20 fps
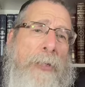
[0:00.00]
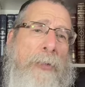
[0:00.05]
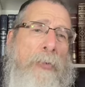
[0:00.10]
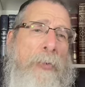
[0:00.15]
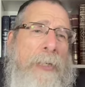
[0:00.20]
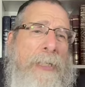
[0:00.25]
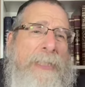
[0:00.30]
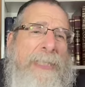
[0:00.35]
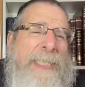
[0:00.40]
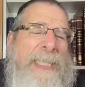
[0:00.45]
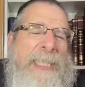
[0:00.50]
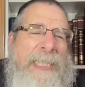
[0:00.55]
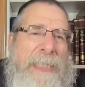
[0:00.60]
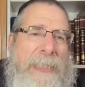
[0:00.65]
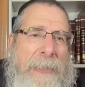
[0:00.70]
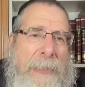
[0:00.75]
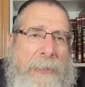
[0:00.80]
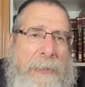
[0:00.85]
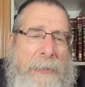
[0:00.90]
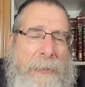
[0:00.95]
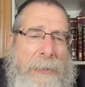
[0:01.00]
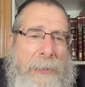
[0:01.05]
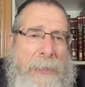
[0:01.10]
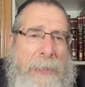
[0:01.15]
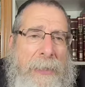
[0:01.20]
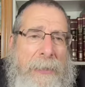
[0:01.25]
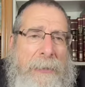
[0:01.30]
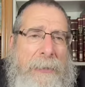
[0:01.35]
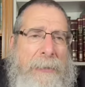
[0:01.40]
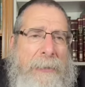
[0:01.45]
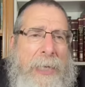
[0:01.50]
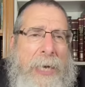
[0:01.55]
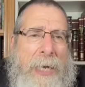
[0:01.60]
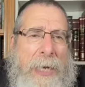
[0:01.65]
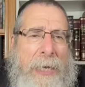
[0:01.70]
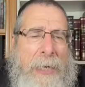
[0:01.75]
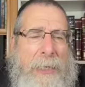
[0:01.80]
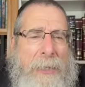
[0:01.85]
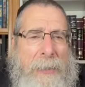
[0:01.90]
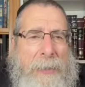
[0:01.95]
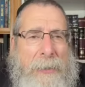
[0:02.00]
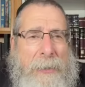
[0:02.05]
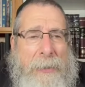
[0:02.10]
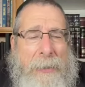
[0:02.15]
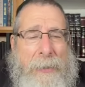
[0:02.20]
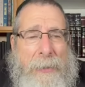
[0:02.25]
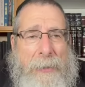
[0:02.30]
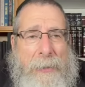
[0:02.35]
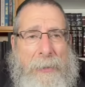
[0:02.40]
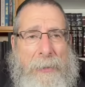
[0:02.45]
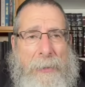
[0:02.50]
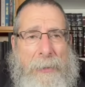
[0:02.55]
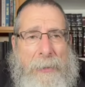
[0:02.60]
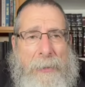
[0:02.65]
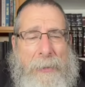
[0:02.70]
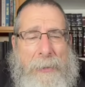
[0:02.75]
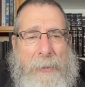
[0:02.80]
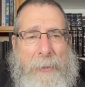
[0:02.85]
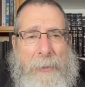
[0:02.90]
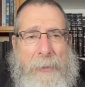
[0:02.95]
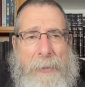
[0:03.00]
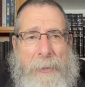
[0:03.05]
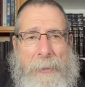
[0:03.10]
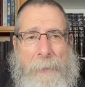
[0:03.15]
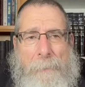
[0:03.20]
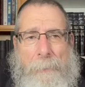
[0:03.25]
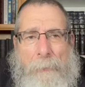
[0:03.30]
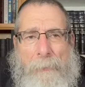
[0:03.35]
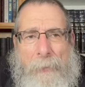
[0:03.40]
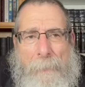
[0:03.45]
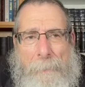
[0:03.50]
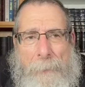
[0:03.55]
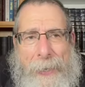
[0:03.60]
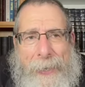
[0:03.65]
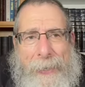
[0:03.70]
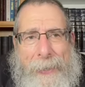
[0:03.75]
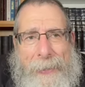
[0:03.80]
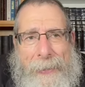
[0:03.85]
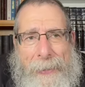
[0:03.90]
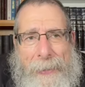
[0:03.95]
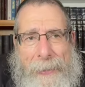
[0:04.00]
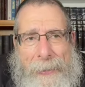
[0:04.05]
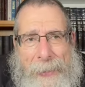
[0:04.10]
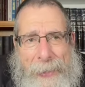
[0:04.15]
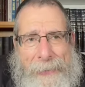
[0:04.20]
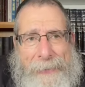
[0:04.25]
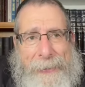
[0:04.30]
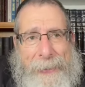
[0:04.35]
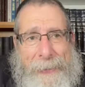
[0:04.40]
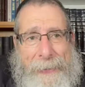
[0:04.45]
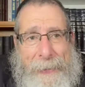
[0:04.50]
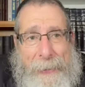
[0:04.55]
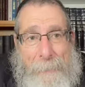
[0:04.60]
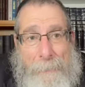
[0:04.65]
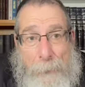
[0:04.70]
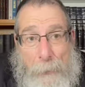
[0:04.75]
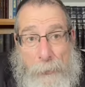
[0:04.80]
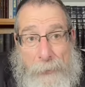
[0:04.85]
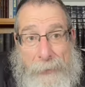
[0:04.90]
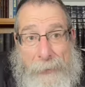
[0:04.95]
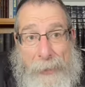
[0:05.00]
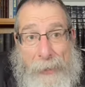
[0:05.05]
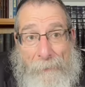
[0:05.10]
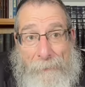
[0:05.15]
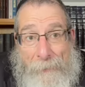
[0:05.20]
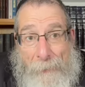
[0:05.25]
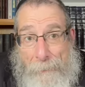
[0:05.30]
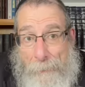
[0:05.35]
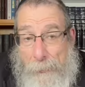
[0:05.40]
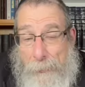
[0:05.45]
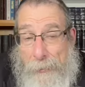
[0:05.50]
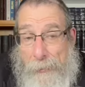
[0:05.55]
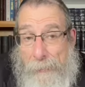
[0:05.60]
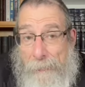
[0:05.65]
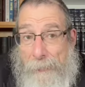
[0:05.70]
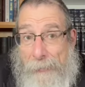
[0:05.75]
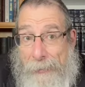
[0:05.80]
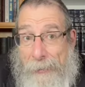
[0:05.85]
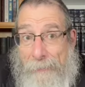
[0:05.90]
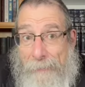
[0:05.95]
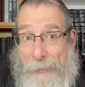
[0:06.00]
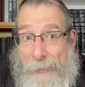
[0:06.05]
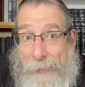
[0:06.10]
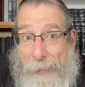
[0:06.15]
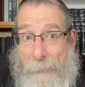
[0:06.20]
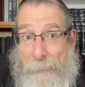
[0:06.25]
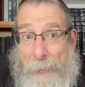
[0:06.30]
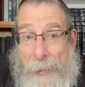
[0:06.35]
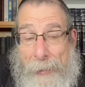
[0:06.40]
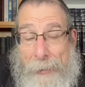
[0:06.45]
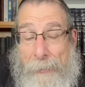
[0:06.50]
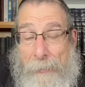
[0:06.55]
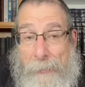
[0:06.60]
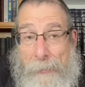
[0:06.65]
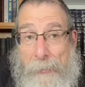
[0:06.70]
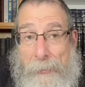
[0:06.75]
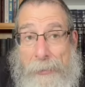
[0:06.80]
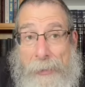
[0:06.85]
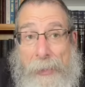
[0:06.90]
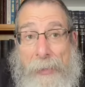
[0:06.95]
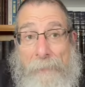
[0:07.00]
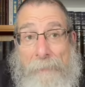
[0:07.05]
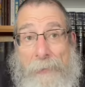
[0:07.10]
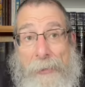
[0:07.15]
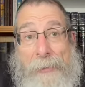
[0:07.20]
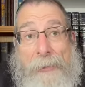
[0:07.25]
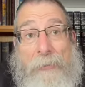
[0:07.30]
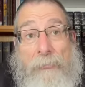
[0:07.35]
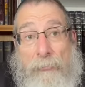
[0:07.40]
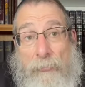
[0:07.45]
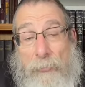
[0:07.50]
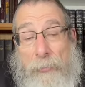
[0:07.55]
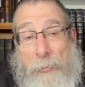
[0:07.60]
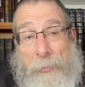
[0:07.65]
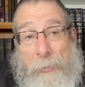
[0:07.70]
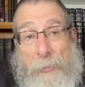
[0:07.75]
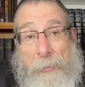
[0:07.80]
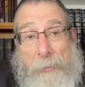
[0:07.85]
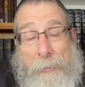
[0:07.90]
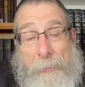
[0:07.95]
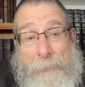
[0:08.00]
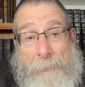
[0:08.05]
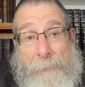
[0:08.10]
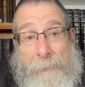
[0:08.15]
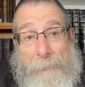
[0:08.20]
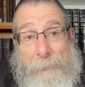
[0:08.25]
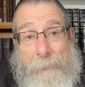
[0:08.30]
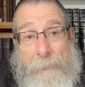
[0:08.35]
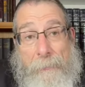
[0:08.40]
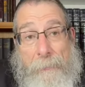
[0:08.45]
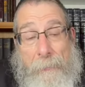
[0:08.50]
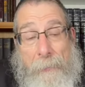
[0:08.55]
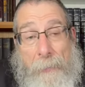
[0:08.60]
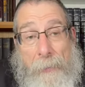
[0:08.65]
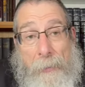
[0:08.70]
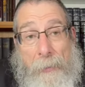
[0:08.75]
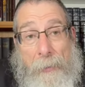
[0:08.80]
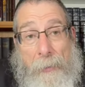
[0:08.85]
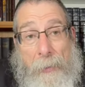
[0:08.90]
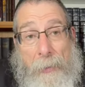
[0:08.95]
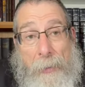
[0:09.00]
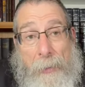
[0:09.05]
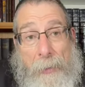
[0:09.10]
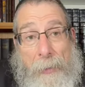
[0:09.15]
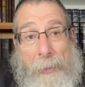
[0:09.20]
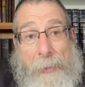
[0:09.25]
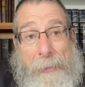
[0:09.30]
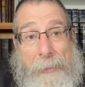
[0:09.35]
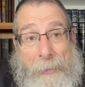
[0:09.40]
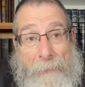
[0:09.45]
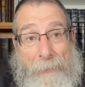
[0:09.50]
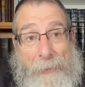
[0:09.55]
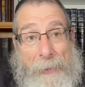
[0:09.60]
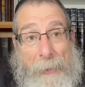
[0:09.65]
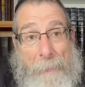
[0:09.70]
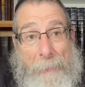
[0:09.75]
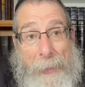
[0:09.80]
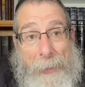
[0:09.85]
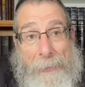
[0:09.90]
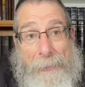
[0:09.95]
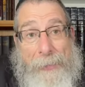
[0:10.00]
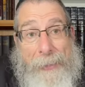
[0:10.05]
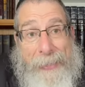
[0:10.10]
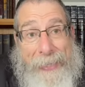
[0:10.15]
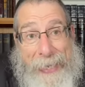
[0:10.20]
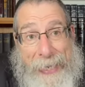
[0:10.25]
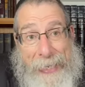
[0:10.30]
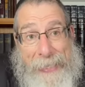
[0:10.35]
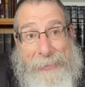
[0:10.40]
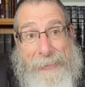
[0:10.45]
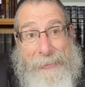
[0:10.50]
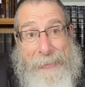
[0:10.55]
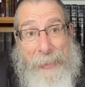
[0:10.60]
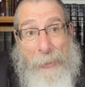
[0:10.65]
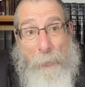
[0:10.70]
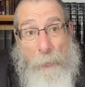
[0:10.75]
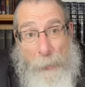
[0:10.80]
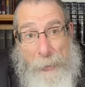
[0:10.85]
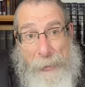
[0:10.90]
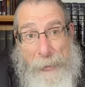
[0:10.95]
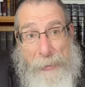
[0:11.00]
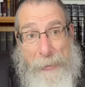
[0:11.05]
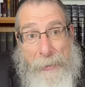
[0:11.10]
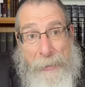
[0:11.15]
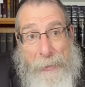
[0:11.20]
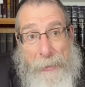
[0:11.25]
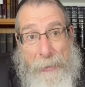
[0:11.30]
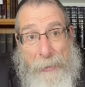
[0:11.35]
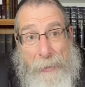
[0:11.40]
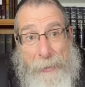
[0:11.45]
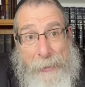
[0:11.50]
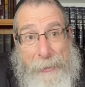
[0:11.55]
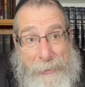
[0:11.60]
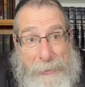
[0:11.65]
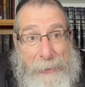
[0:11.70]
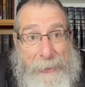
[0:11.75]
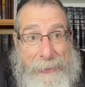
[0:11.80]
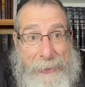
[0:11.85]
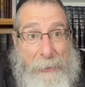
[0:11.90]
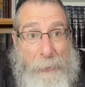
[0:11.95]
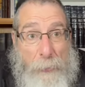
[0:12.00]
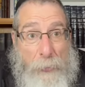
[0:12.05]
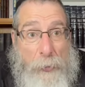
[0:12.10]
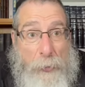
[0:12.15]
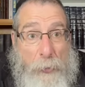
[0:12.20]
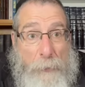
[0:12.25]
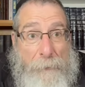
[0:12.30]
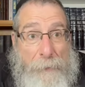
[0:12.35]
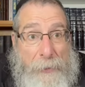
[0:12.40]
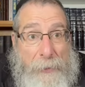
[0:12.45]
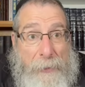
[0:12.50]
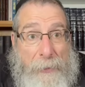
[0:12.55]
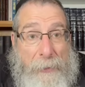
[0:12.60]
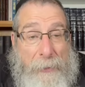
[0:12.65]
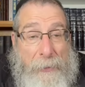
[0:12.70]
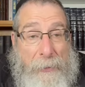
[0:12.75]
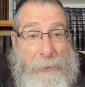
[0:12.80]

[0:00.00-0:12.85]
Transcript: tous les cyniques. Ils disent, ah, ils ne pouvait pas l'attaquer pour ce qu'il a fait, puisqu'ils savaient très bien que ce qu'il a fait était juste. Et il savait très bien que c'est grâce à lui qu'ils étaient tous sauvés.